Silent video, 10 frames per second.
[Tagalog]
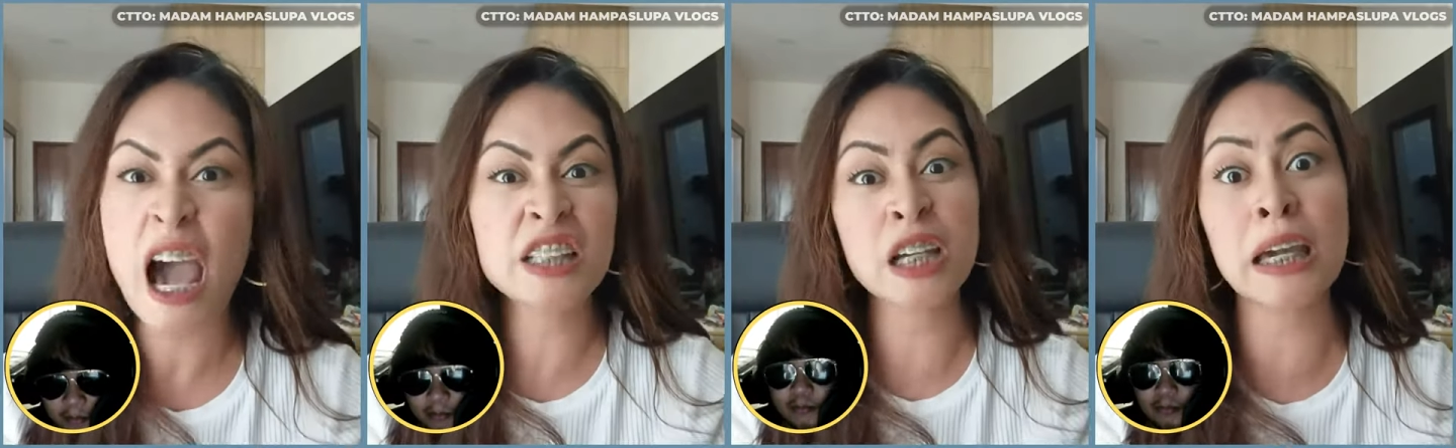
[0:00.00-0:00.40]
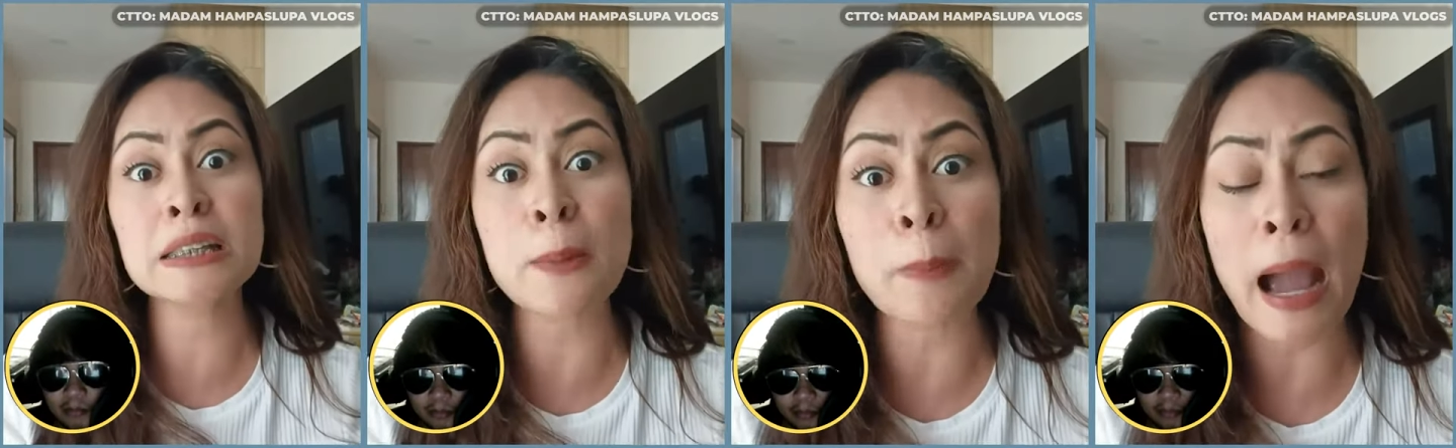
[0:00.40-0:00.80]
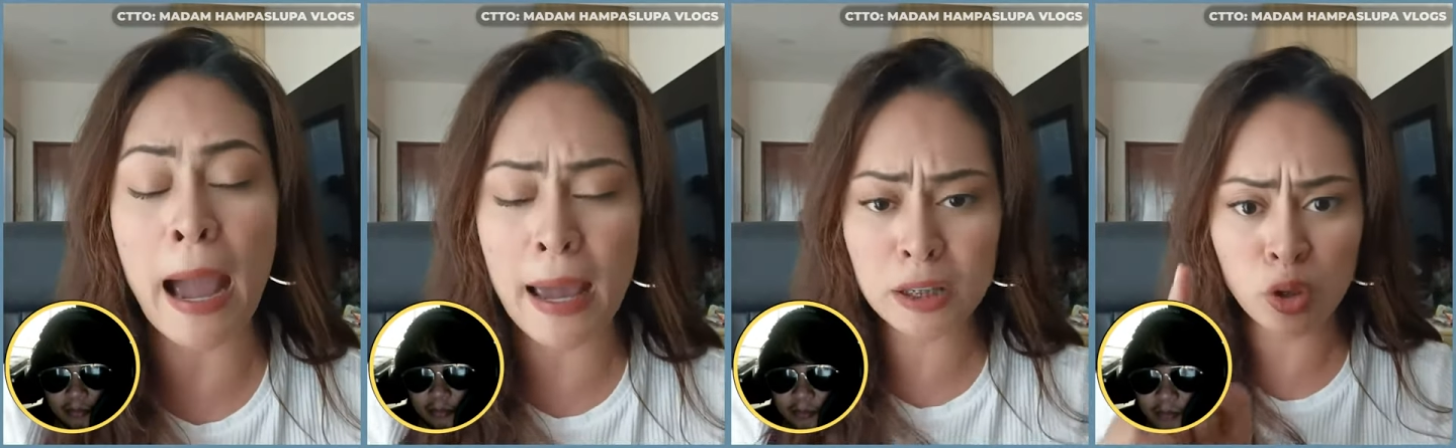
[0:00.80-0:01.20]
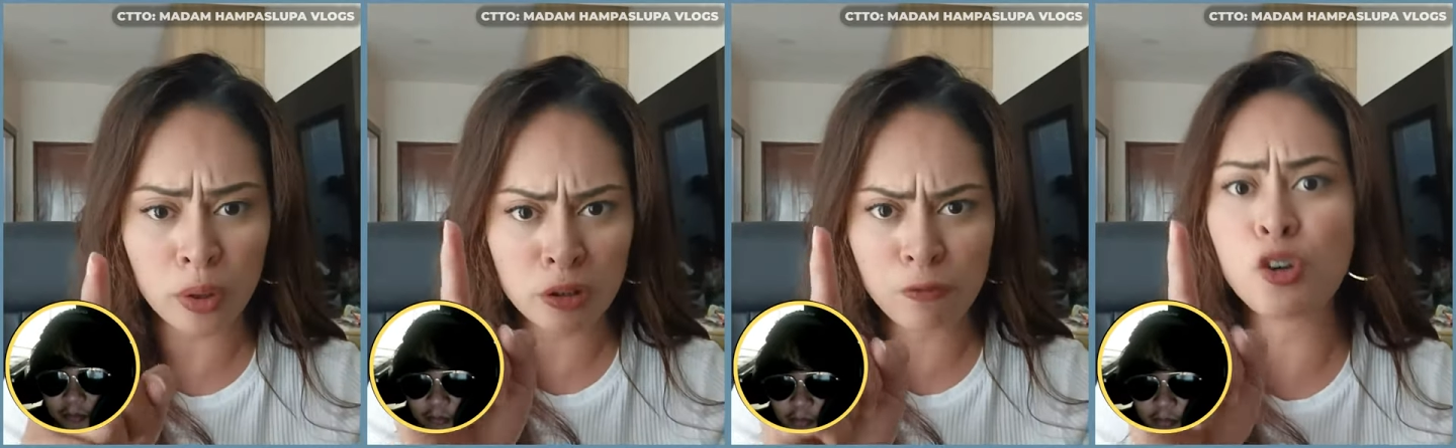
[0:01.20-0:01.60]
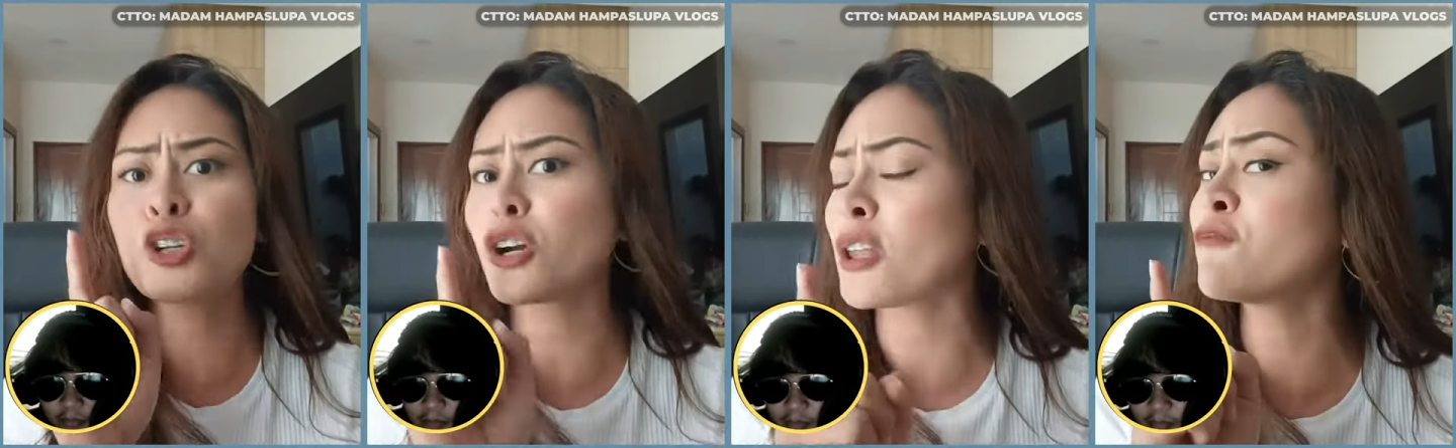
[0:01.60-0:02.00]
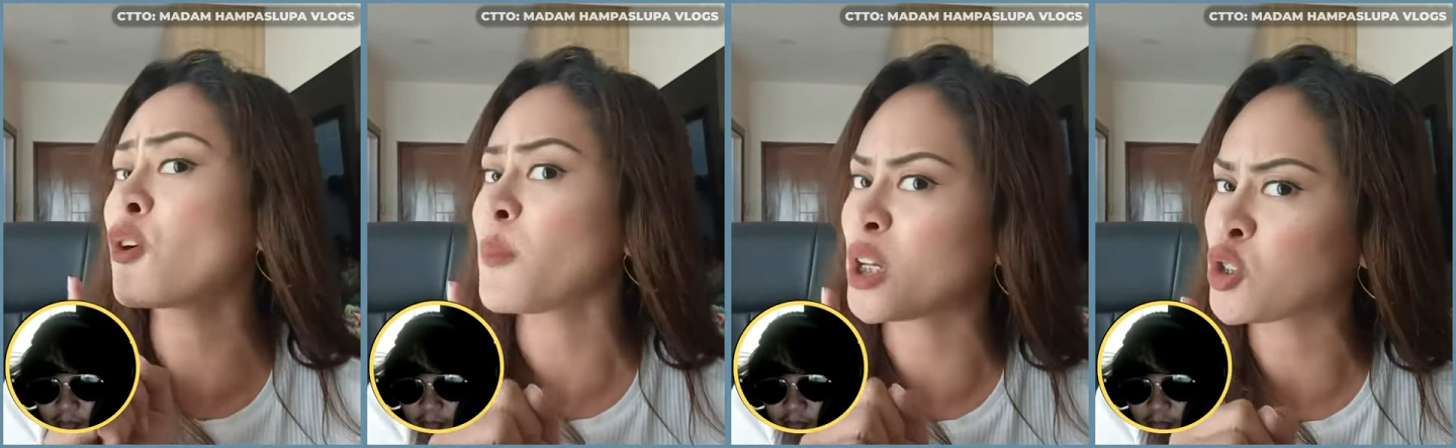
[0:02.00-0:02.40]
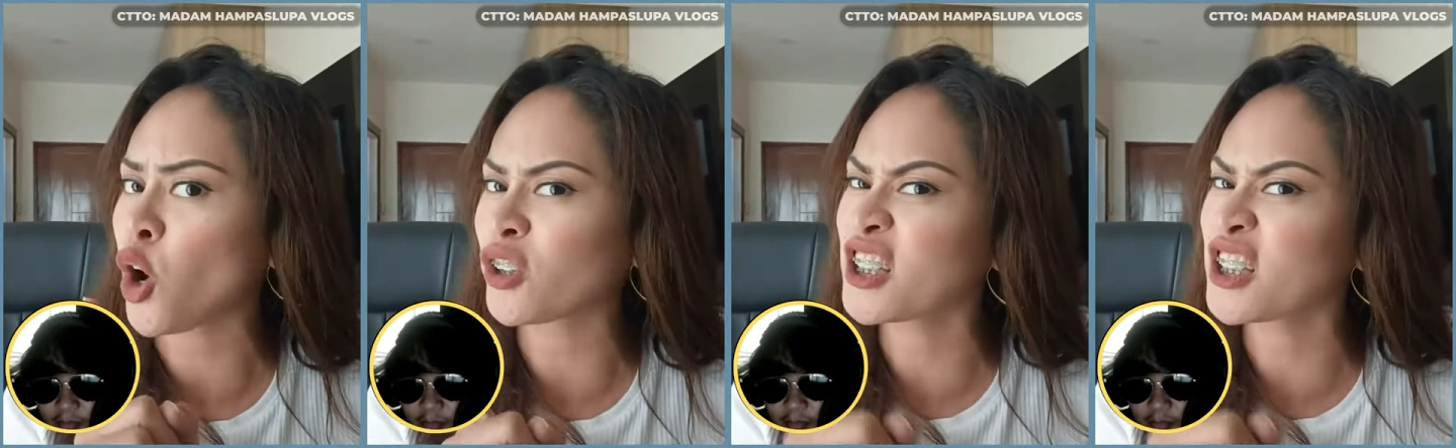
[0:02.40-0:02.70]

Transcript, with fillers: At saka isa pa ha, ito is for your information.